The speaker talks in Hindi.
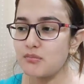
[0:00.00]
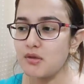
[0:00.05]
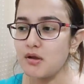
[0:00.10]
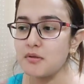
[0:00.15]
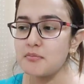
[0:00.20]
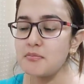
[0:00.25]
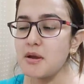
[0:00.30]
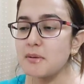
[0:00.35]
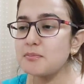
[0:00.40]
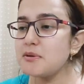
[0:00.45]

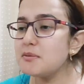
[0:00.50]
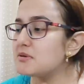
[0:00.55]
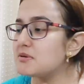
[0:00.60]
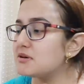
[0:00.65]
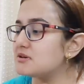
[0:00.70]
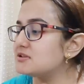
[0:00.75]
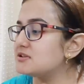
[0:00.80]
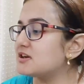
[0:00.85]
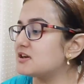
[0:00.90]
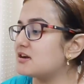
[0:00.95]
मैं अपनी
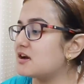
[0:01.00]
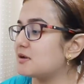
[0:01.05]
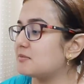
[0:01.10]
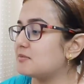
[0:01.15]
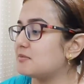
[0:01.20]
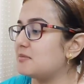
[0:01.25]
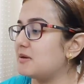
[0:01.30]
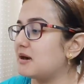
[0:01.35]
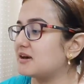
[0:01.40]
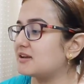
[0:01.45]
मर्जी से घर पे
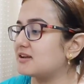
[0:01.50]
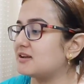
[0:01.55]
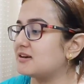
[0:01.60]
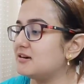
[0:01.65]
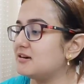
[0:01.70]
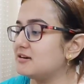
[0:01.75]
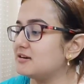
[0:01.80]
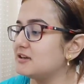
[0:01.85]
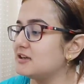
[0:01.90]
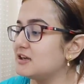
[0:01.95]
बैठ के
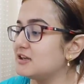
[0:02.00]
ना